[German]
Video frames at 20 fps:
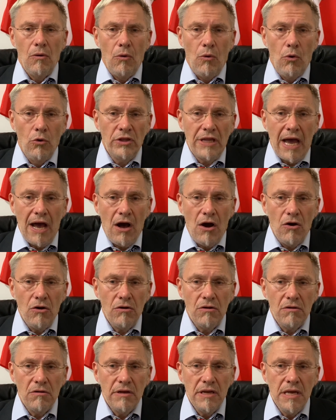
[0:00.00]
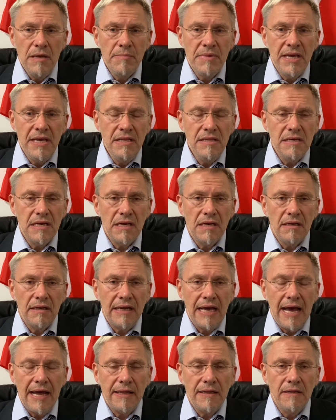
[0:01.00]
oder auch im
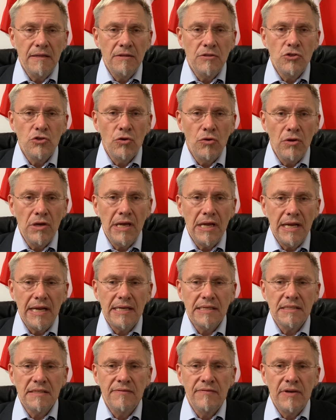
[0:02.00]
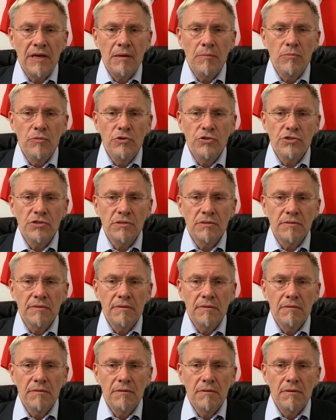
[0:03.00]
Kindergarten zurückgelassen werden müssen
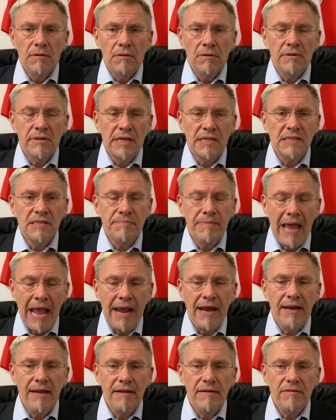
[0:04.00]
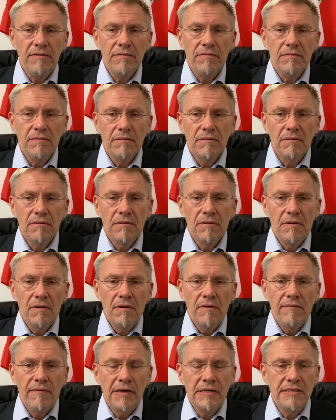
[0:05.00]
und das weinend,
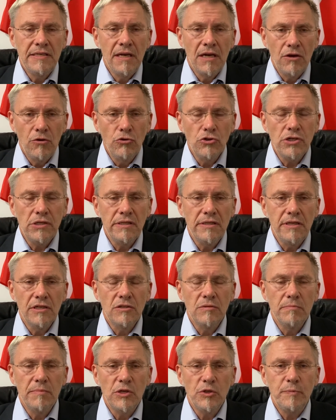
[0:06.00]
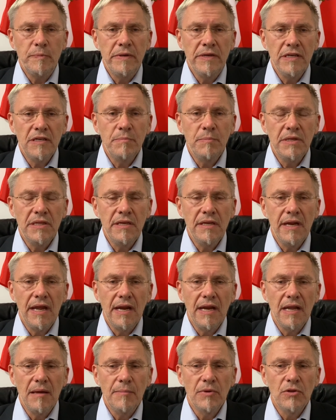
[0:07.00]
weil sie ihr Kuscheltier zum Beispiel nicht mit
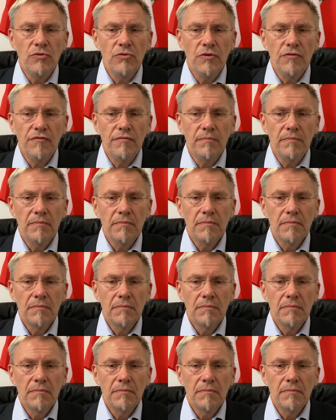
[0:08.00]
hineinnehmen dürfen.